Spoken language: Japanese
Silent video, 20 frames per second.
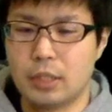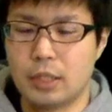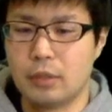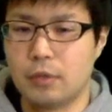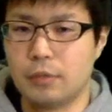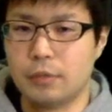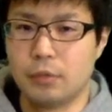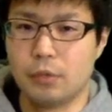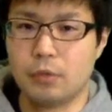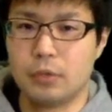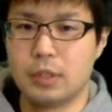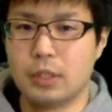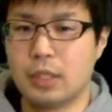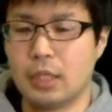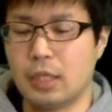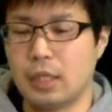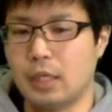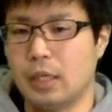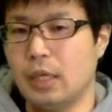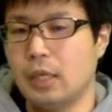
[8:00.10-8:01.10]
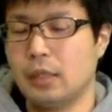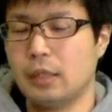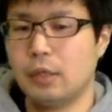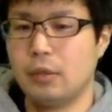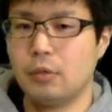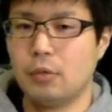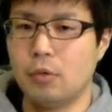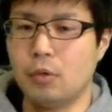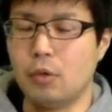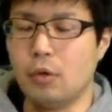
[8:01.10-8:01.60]
らの不等式っていう
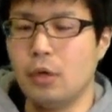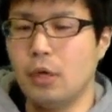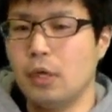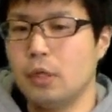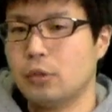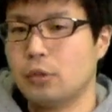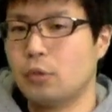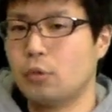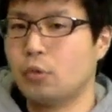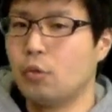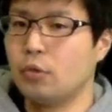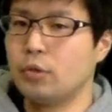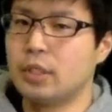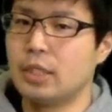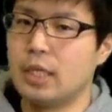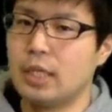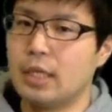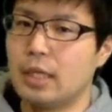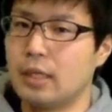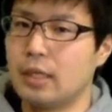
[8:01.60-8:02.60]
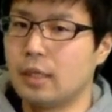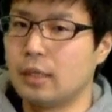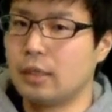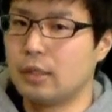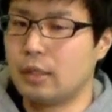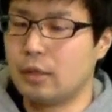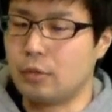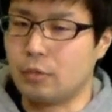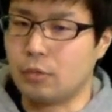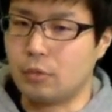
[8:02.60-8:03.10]
のを、ちょっと同時に成り立っ
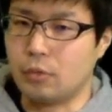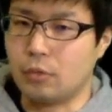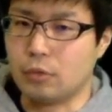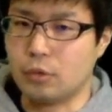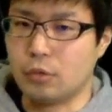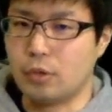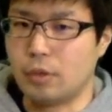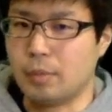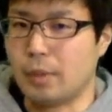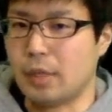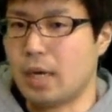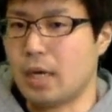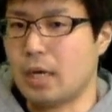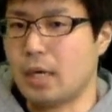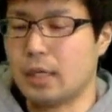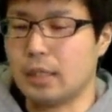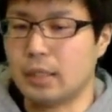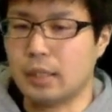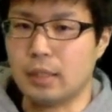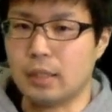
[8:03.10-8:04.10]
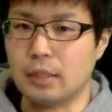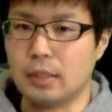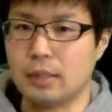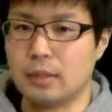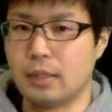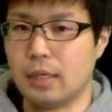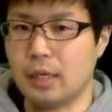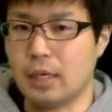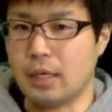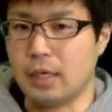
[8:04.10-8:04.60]
ているところをちょっと今考えたいんで
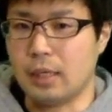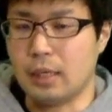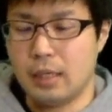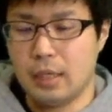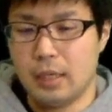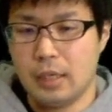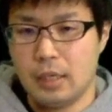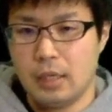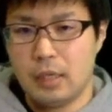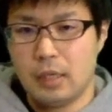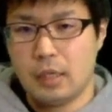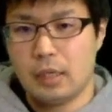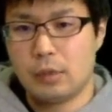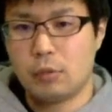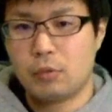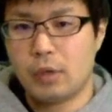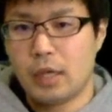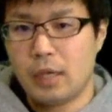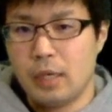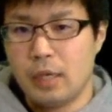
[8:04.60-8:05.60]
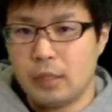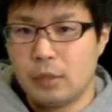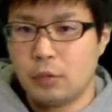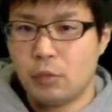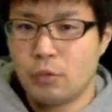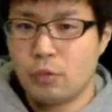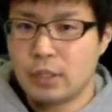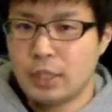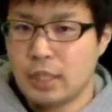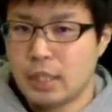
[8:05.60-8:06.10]
すが、えっ、ー、と、これ、
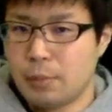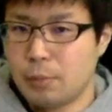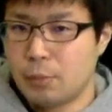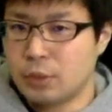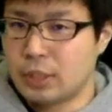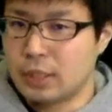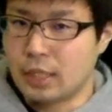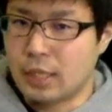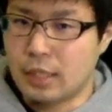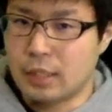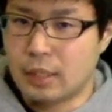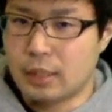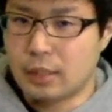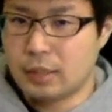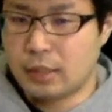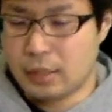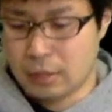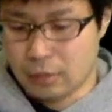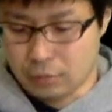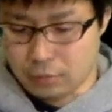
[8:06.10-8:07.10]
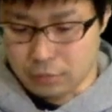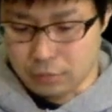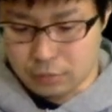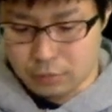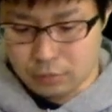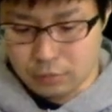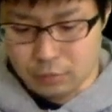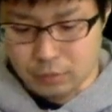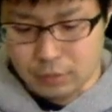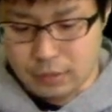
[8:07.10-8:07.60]
同時にもし成り立っているとす
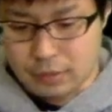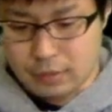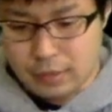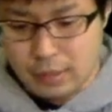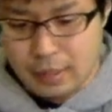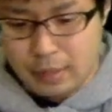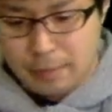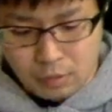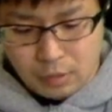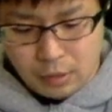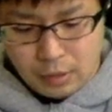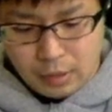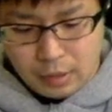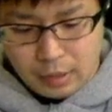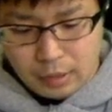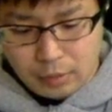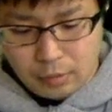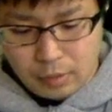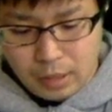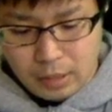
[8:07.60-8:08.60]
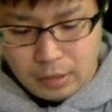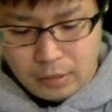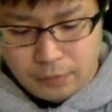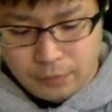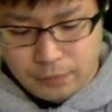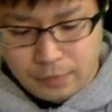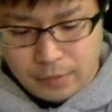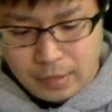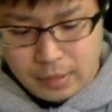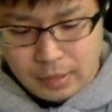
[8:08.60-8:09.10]
るとですね、えっと、
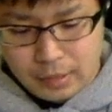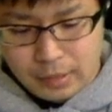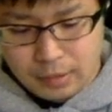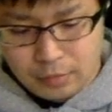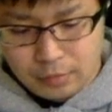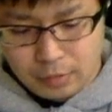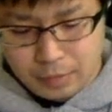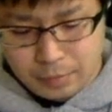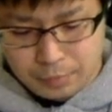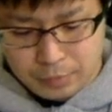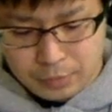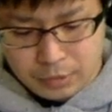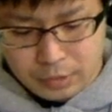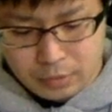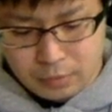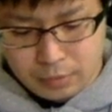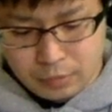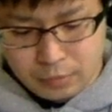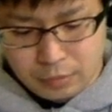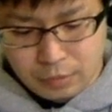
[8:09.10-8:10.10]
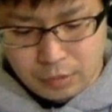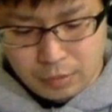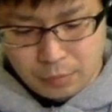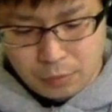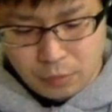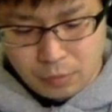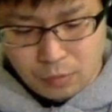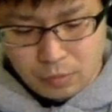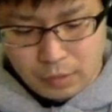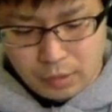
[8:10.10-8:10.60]
アルファイプシロンより
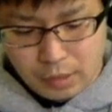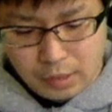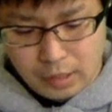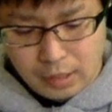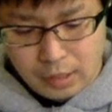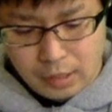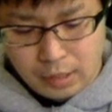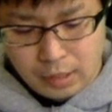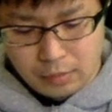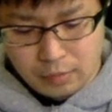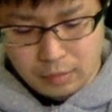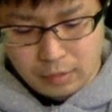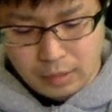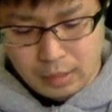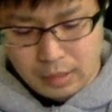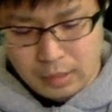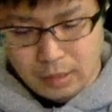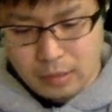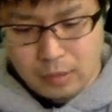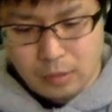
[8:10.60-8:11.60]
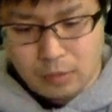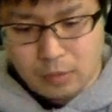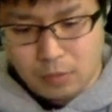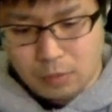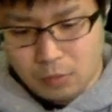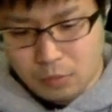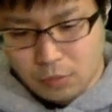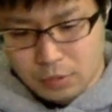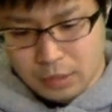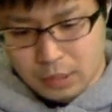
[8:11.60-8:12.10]
も an が
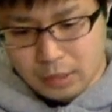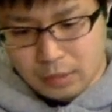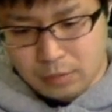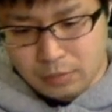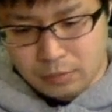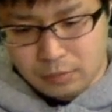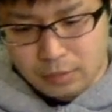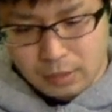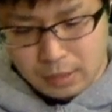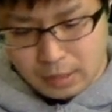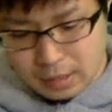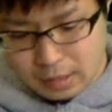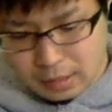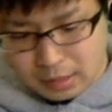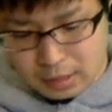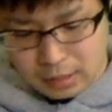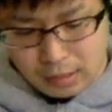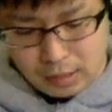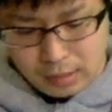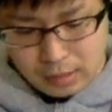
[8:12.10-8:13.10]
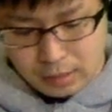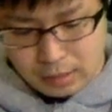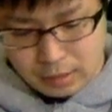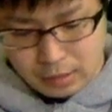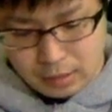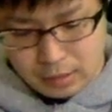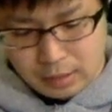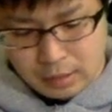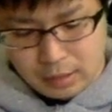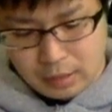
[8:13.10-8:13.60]
大きくて、
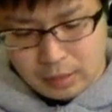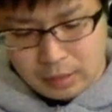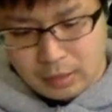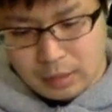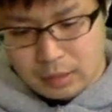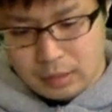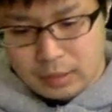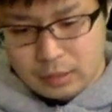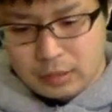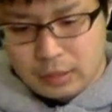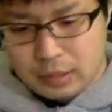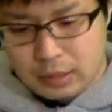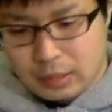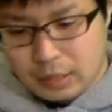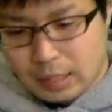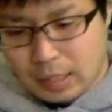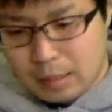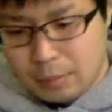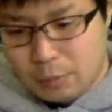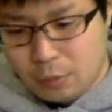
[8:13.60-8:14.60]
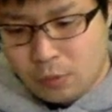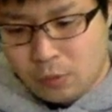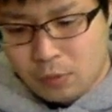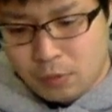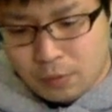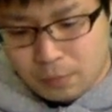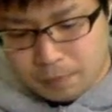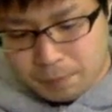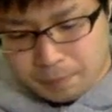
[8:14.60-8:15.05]
しかも、